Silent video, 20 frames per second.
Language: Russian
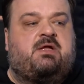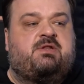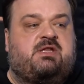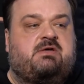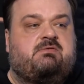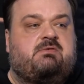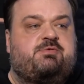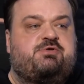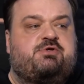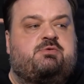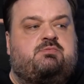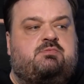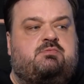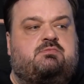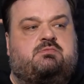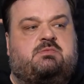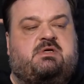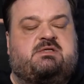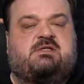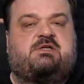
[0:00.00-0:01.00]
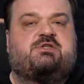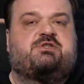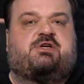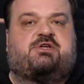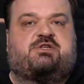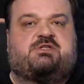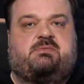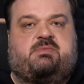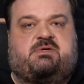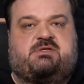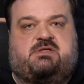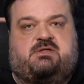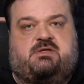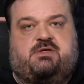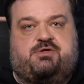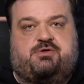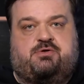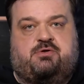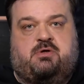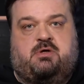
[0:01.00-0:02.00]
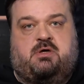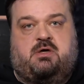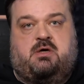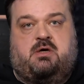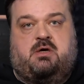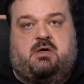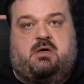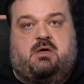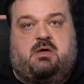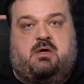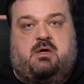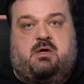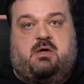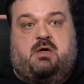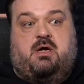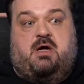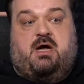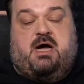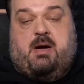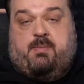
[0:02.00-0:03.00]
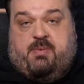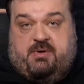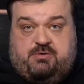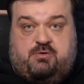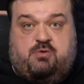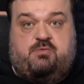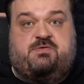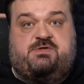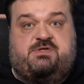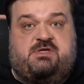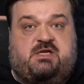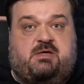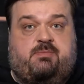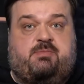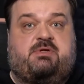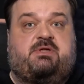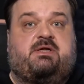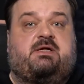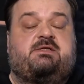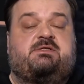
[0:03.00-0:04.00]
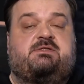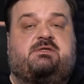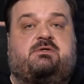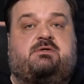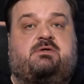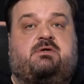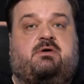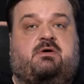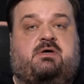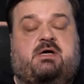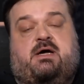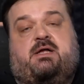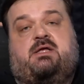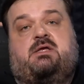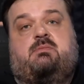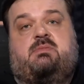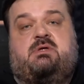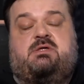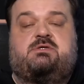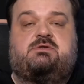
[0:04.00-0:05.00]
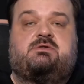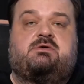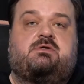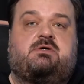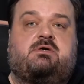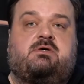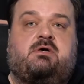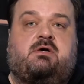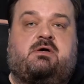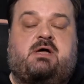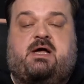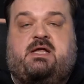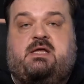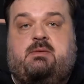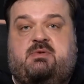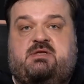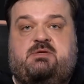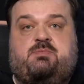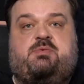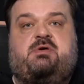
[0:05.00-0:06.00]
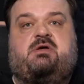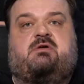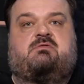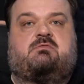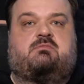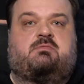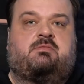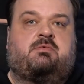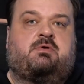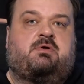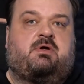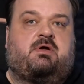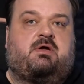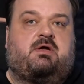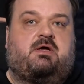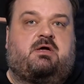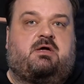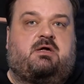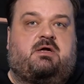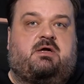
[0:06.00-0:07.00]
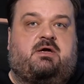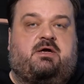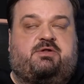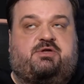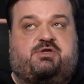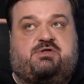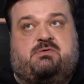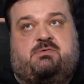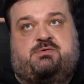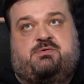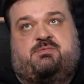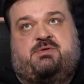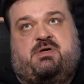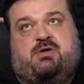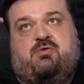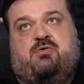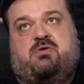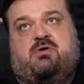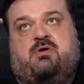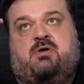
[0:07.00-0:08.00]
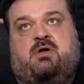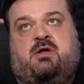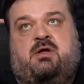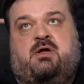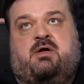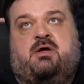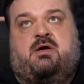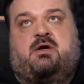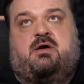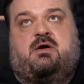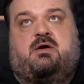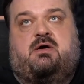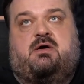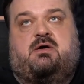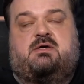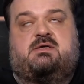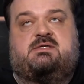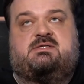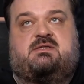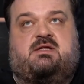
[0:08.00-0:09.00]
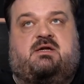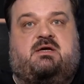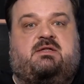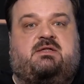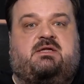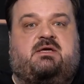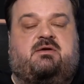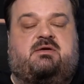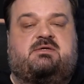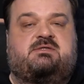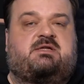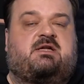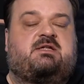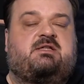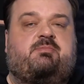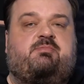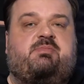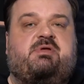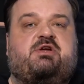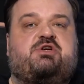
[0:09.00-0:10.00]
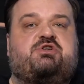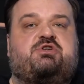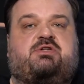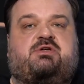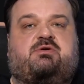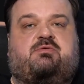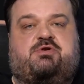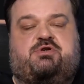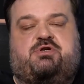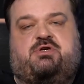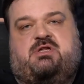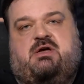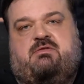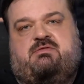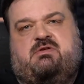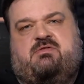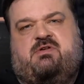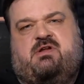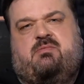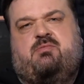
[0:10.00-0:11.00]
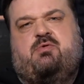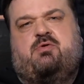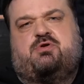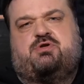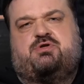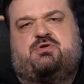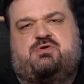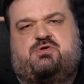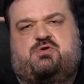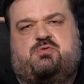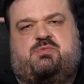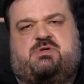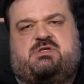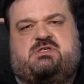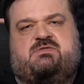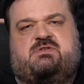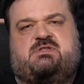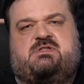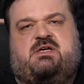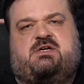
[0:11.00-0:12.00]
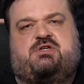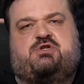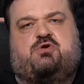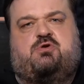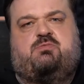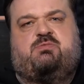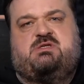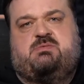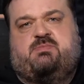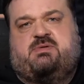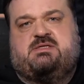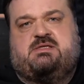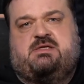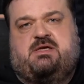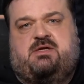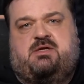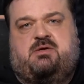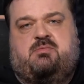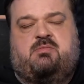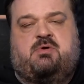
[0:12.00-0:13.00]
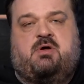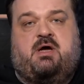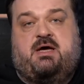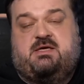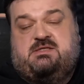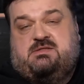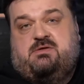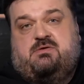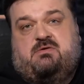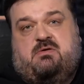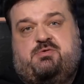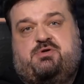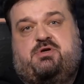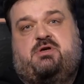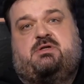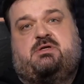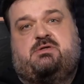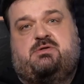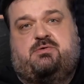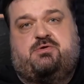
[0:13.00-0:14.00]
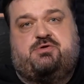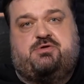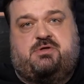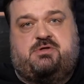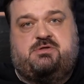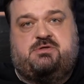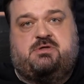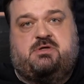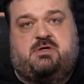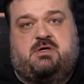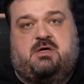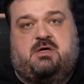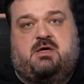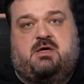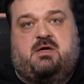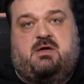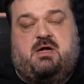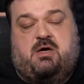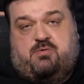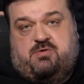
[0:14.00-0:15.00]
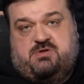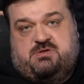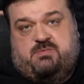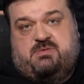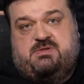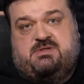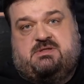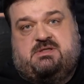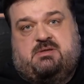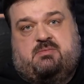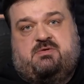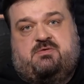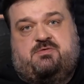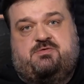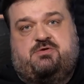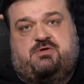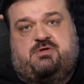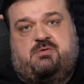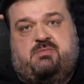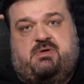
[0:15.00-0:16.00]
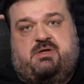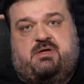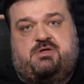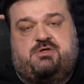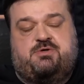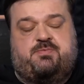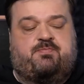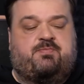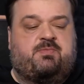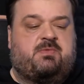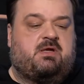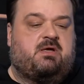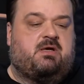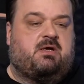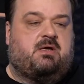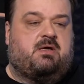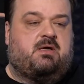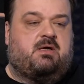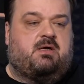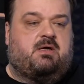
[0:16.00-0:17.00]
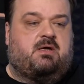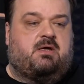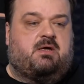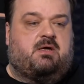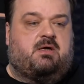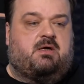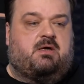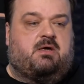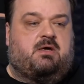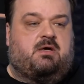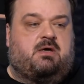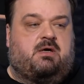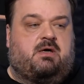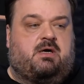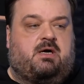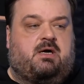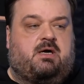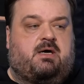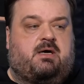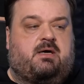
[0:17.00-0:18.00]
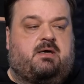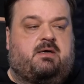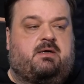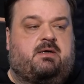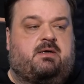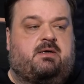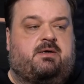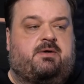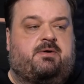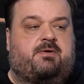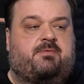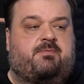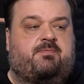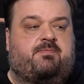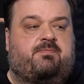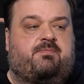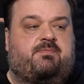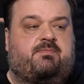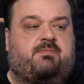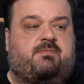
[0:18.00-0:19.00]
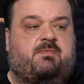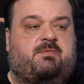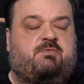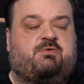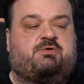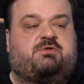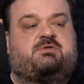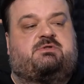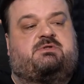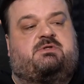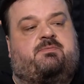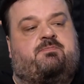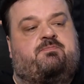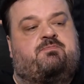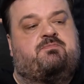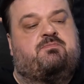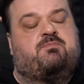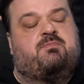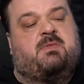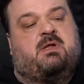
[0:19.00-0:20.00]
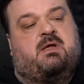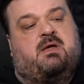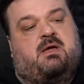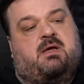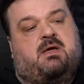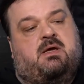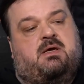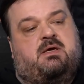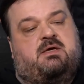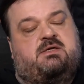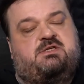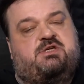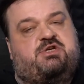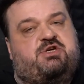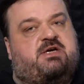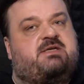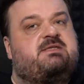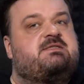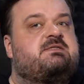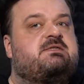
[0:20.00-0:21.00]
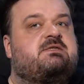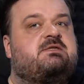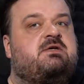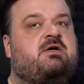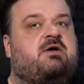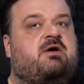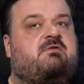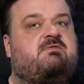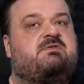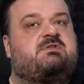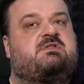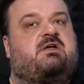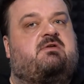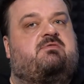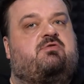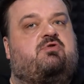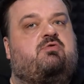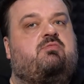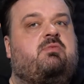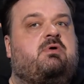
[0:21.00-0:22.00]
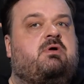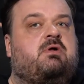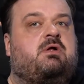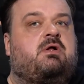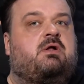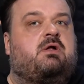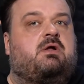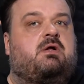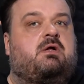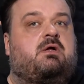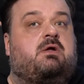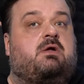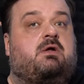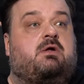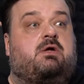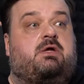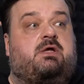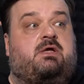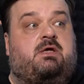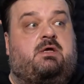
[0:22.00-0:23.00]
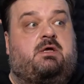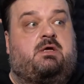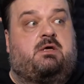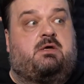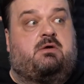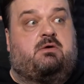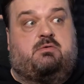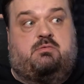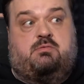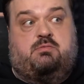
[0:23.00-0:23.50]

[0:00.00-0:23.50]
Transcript: Ты, в общем, осложняешь себе задачу. А потом в серии пенальти – как не бить? Как не бить первым? Это же, в общем, такое э, странный, странный пережиток очень давних времен, что суперзвезда шел бить последним. А если не вообще не дойдет очередь? Какой смысл то было все это беречь? А, вот сейчас в основном, и